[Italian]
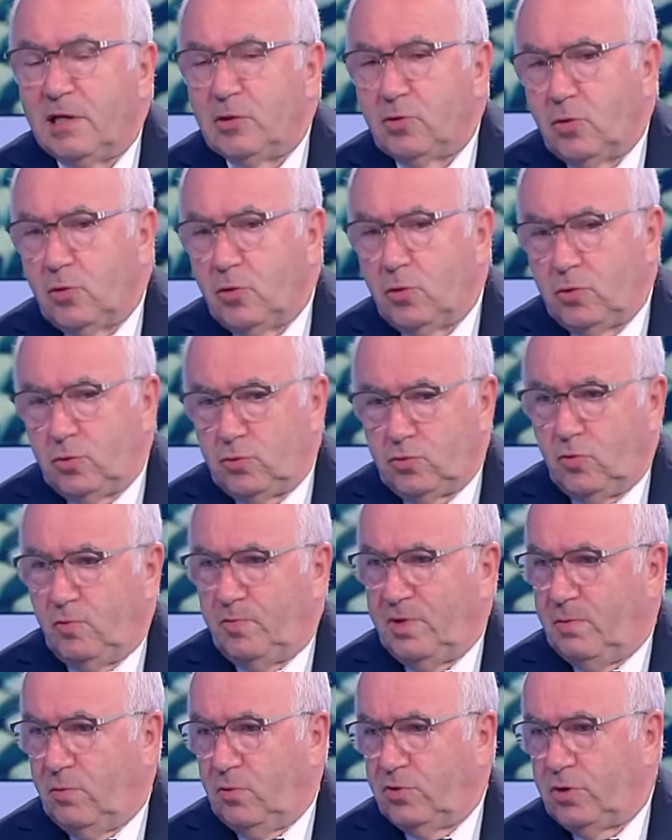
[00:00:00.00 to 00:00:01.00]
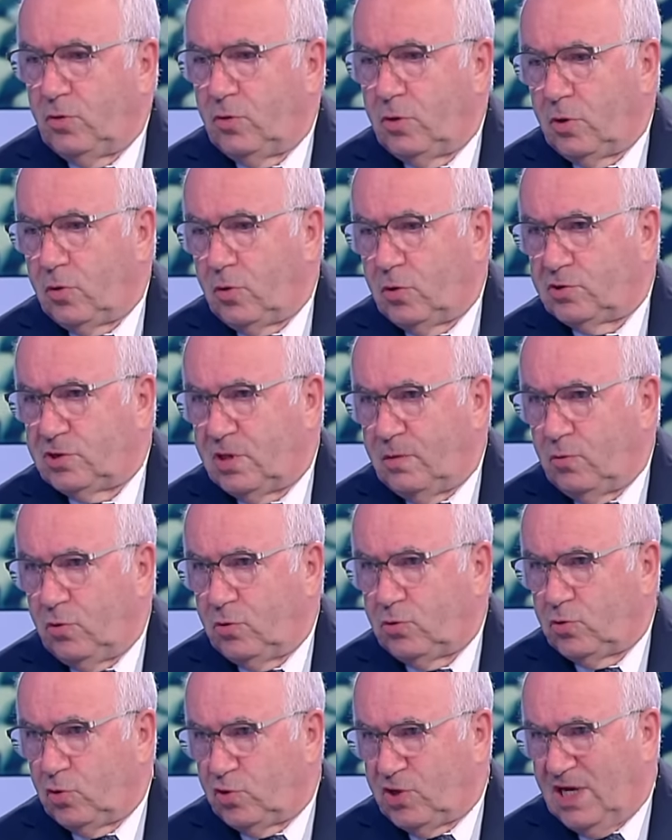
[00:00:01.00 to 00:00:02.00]
Intanto noi dobbiamo dire una cosa
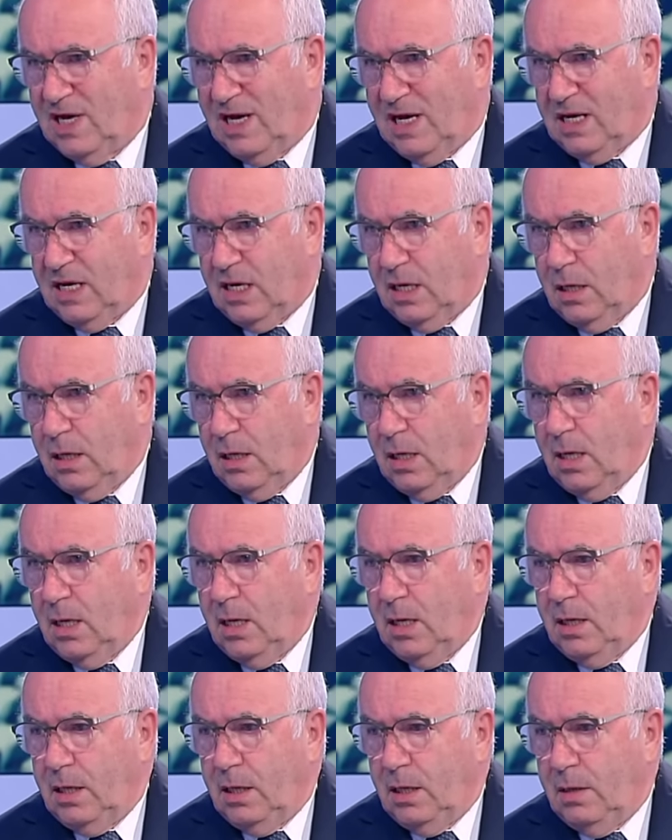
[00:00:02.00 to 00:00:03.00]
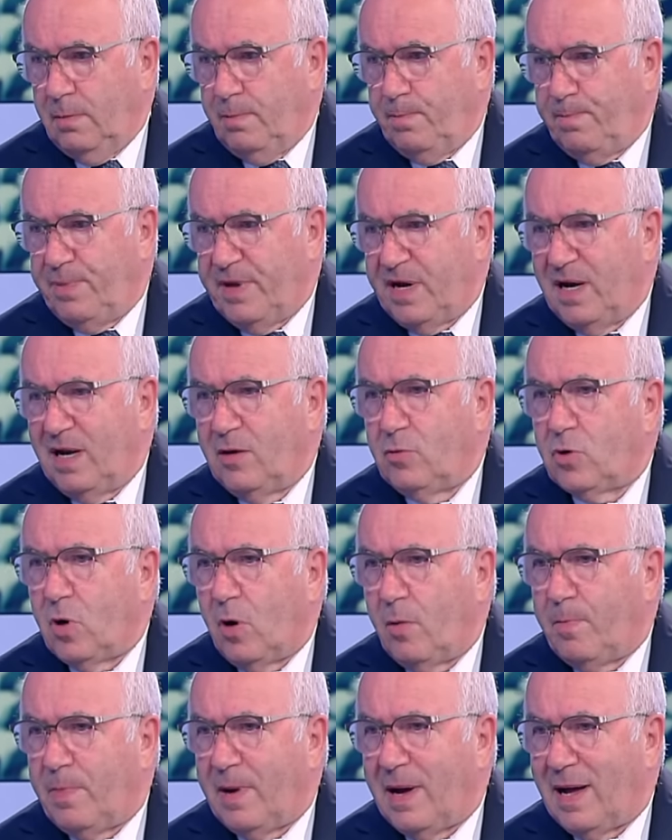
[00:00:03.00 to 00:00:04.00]
molto chiara. Per
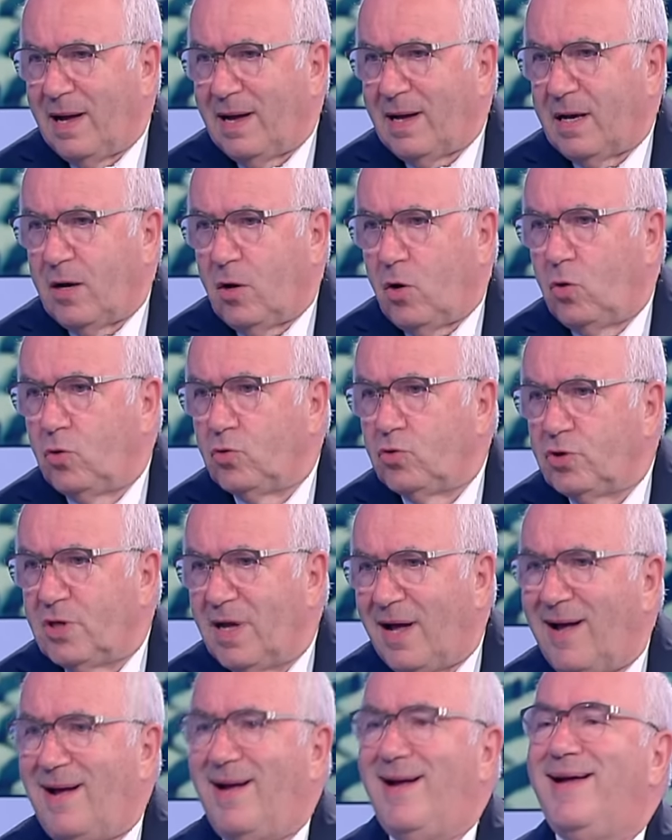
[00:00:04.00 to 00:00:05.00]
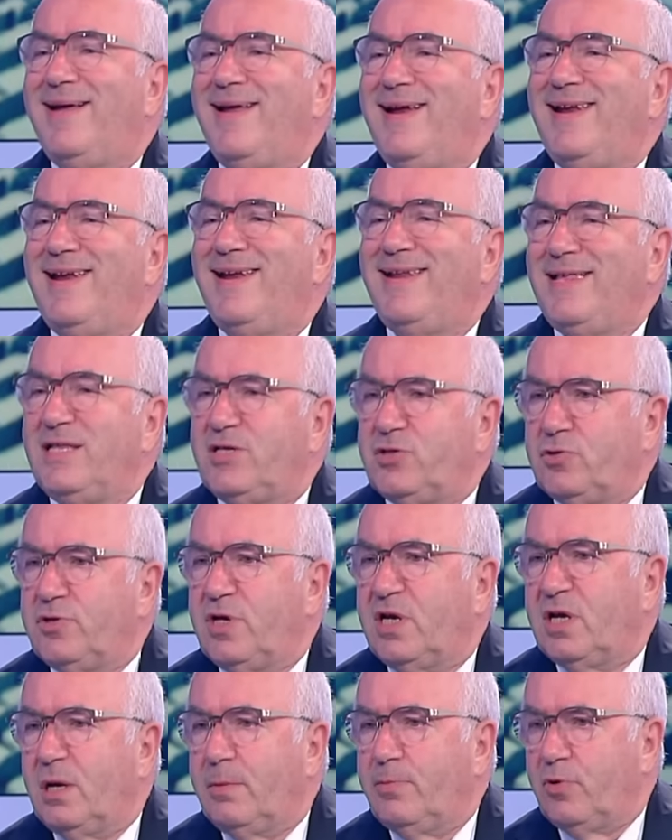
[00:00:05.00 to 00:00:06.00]
l'Europa conta l'inizio
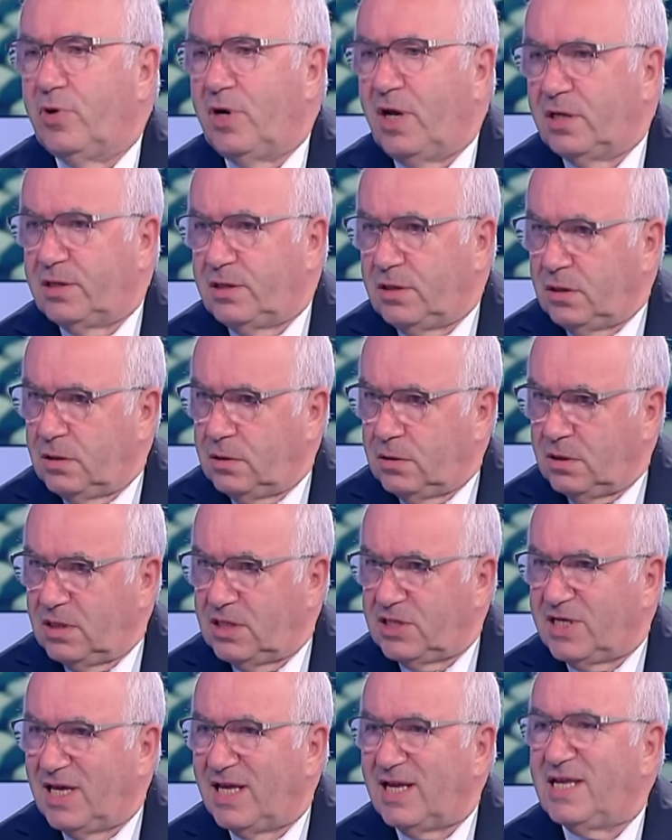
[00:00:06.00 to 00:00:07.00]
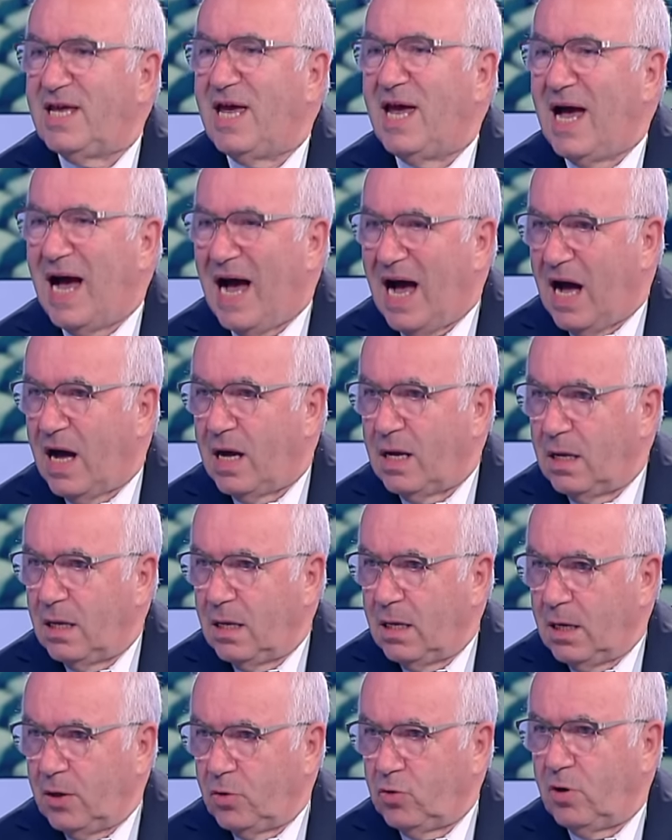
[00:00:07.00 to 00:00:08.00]
dei campionati di Serie A,
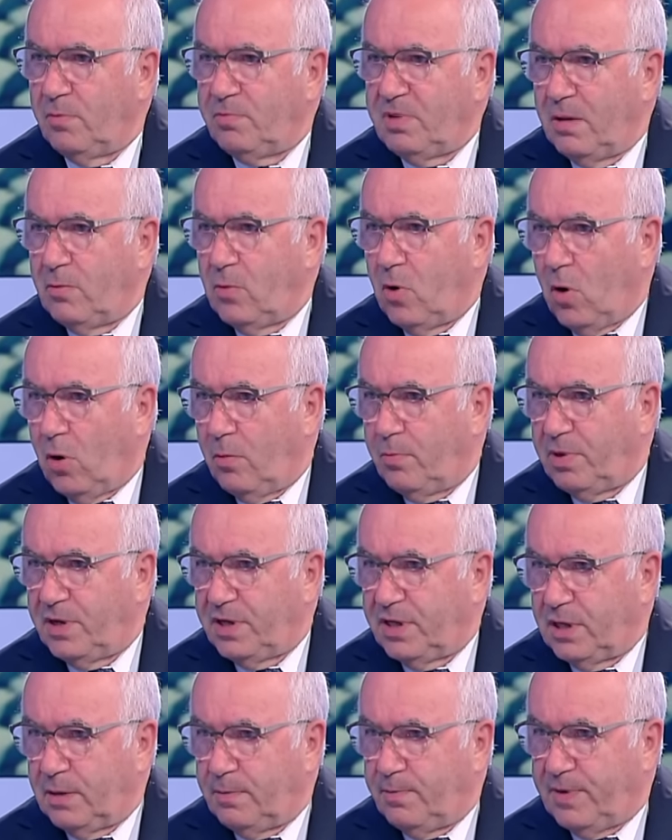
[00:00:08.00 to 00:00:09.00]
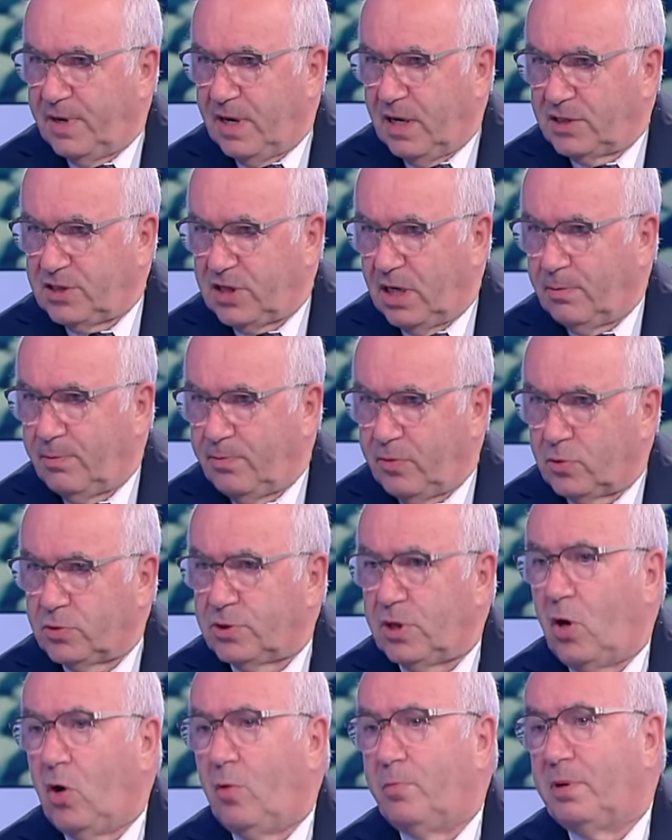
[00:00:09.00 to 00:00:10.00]
noi abbiamo obblighi per la
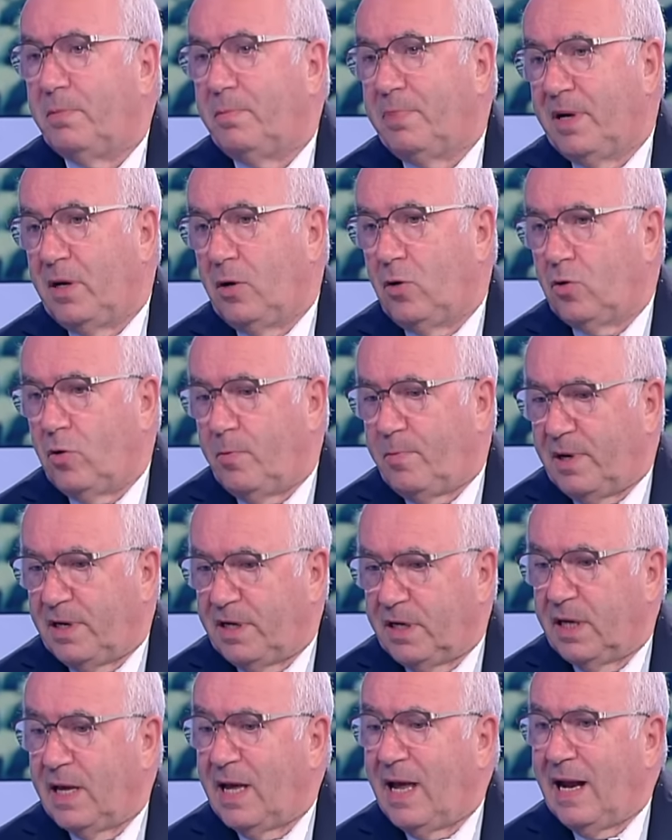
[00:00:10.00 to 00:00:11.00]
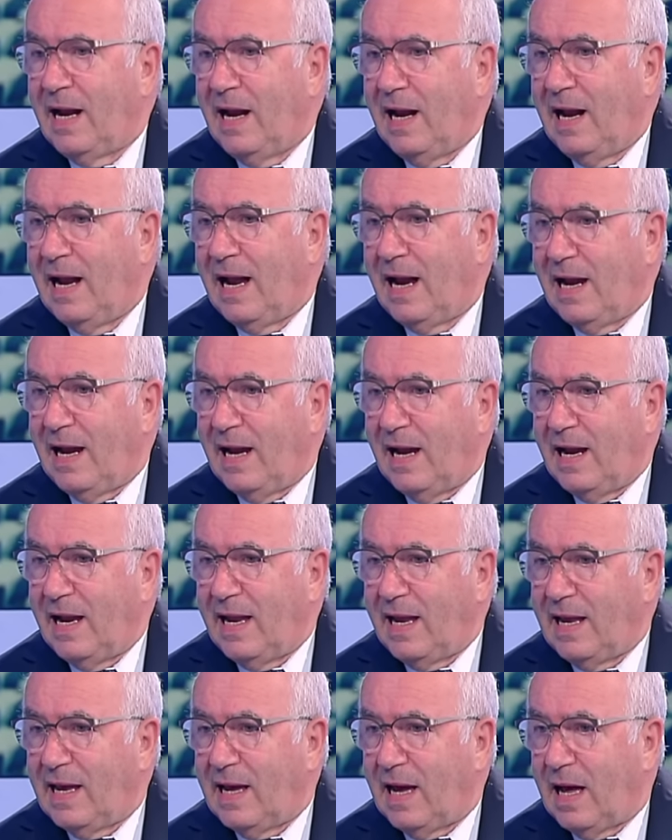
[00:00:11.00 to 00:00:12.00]
Champions e obblighi per l'Europa League. La
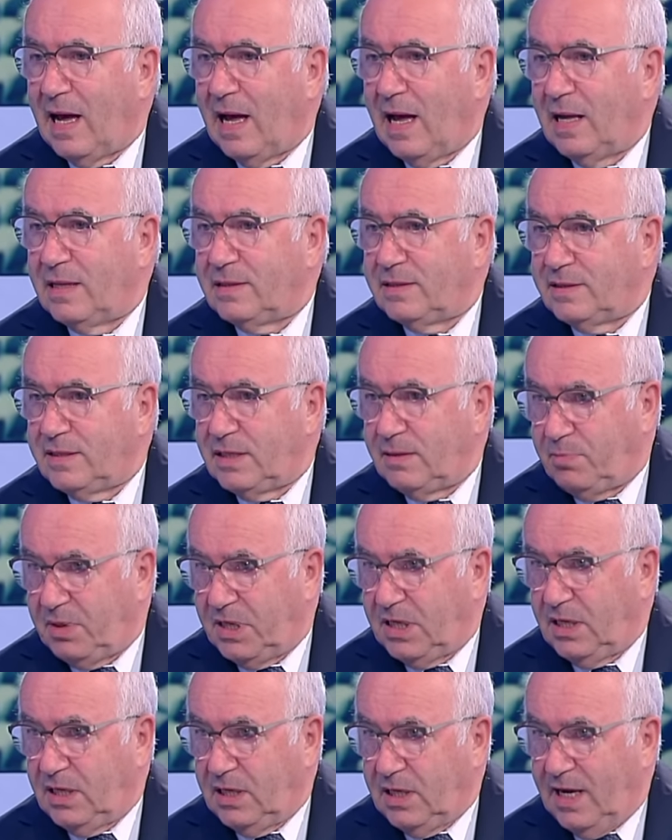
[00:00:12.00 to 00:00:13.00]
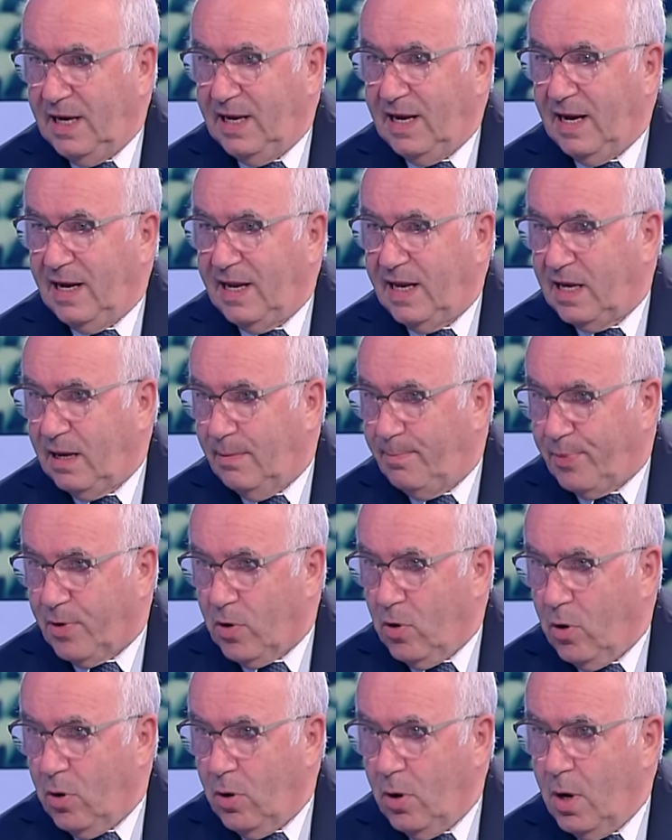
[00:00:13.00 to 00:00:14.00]
Lega DB e la Lega
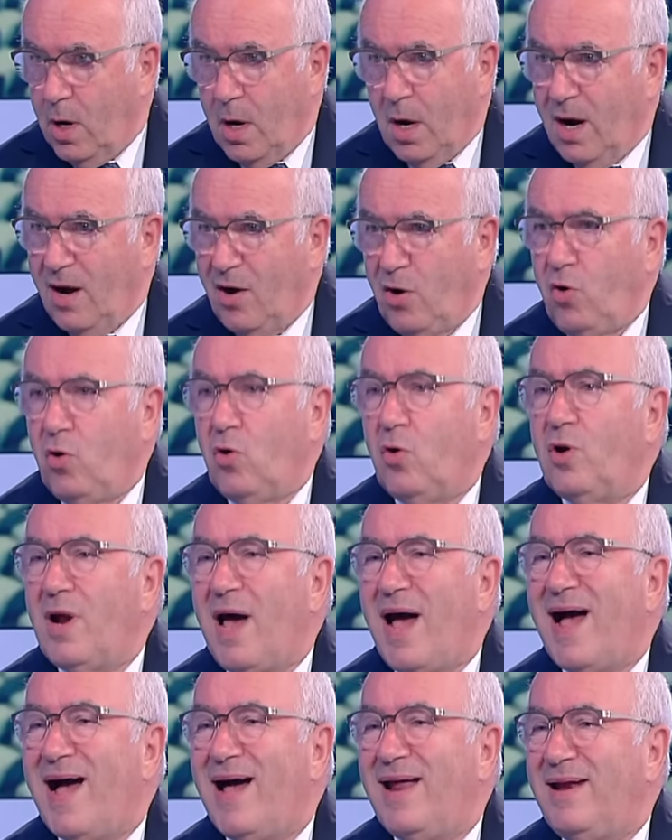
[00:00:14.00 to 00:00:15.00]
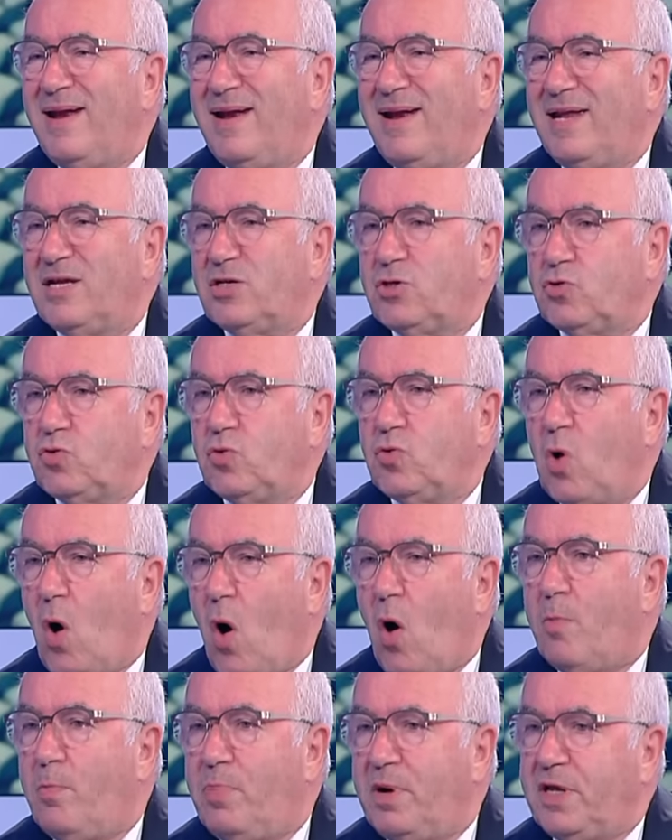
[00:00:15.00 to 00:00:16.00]
Pro non ha nessun
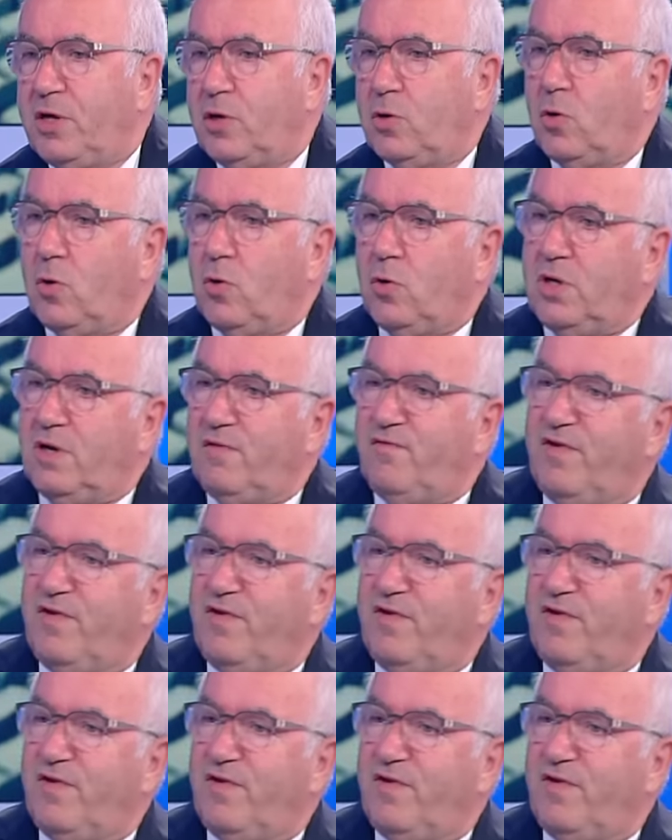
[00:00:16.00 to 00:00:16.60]
obbligo